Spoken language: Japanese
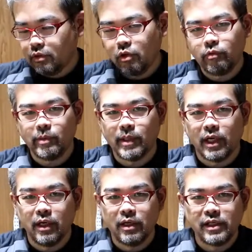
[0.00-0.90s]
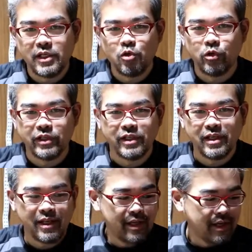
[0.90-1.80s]
これはまあ非常に
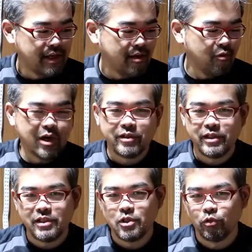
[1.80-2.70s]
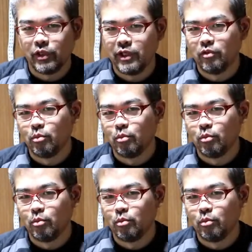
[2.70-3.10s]
悪い状態